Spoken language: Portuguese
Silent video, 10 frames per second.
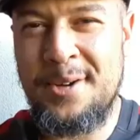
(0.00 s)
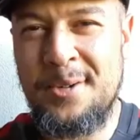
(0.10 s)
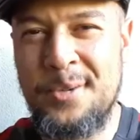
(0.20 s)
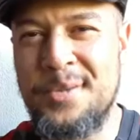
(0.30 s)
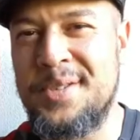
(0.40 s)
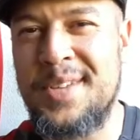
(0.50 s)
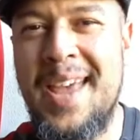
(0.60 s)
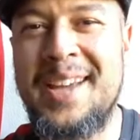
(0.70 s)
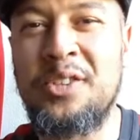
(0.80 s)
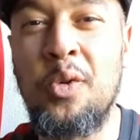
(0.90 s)
Eu
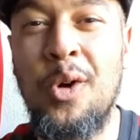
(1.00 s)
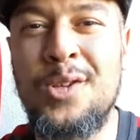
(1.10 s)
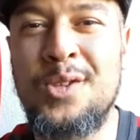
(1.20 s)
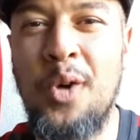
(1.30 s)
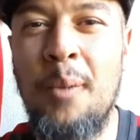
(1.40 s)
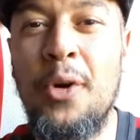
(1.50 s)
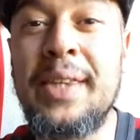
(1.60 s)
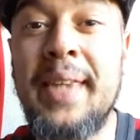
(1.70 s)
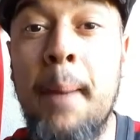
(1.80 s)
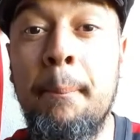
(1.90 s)
sei que tu gostou,
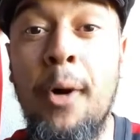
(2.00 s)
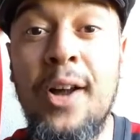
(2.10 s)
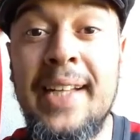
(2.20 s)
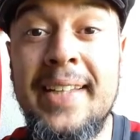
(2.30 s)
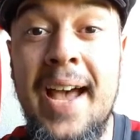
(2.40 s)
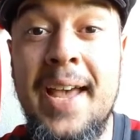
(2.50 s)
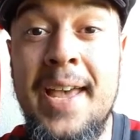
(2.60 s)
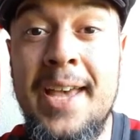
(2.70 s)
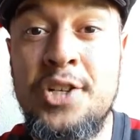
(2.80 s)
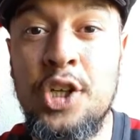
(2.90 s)
muita bola na
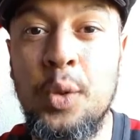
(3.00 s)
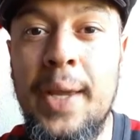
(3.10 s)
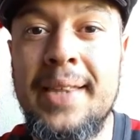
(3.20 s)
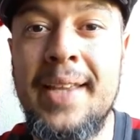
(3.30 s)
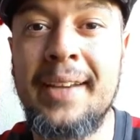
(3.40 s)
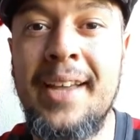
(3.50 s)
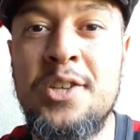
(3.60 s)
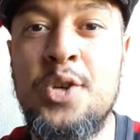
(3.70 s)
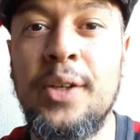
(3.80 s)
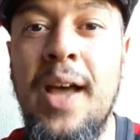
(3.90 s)
rede do
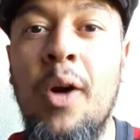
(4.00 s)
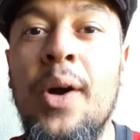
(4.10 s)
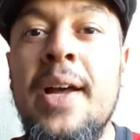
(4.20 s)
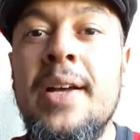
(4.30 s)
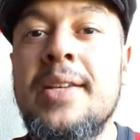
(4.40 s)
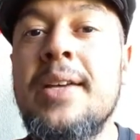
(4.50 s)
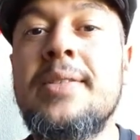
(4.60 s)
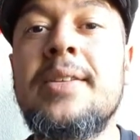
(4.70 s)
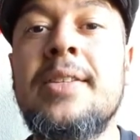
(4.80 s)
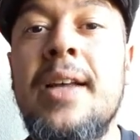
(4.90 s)
Internacional. E
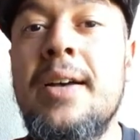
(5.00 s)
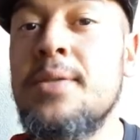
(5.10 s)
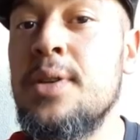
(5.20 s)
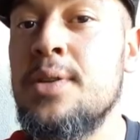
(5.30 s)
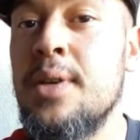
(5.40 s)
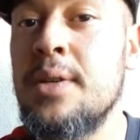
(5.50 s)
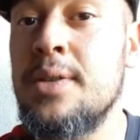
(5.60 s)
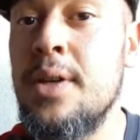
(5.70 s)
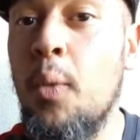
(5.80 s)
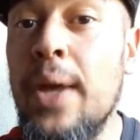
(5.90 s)
esses lances
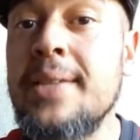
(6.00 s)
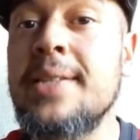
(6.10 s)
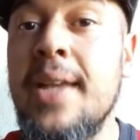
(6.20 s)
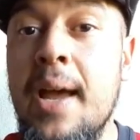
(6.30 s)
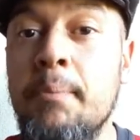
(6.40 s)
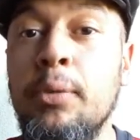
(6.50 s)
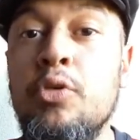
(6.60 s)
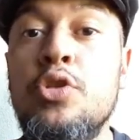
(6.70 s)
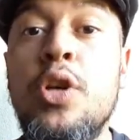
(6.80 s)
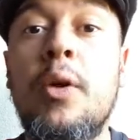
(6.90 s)
são
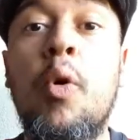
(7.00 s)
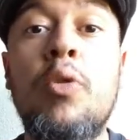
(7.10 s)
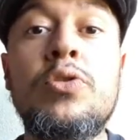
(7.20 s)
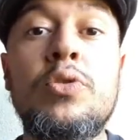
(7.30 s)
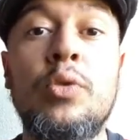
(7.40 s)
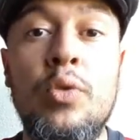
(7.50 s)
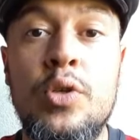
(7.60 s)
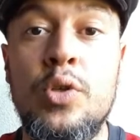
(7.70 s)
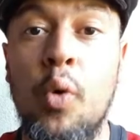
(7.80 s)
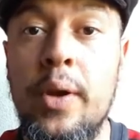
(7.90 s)
exemplos de
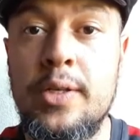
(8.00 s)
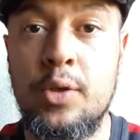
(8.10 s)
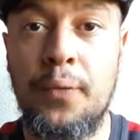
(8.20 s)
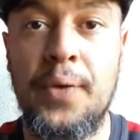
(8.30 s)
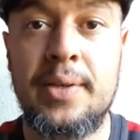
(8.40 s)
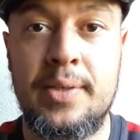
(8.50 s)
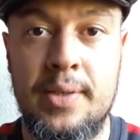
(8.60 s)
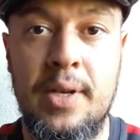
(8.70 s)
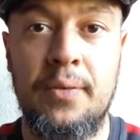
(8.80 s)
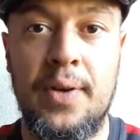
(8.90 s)
construções
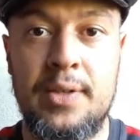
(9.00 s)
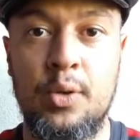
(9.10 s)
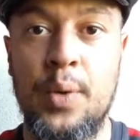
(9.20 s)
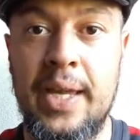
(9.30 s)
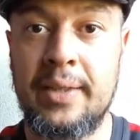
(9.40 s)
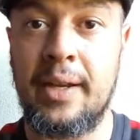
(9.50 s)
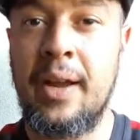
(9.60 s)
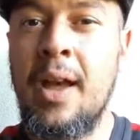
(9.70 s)
ofensivas do Inter.